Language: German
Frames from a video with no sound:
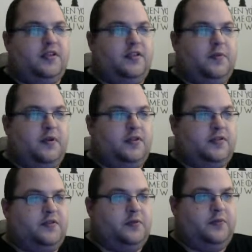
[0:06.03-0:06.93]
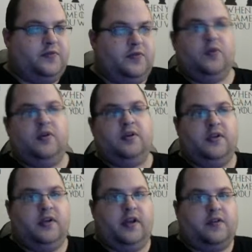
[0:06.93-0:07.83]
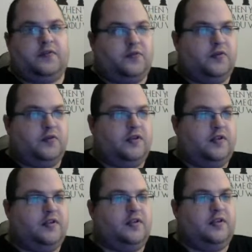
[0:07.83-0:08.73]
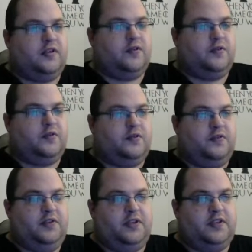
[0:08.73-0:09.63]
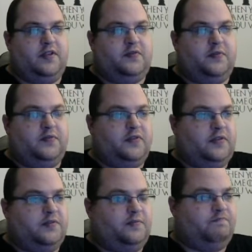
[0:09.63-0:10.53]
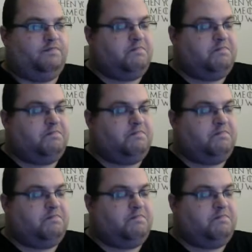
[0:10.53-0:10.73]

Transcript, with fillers: diesmal aus der fünften Runde in Erfurt äh, und wie die Zahl 5 ähm,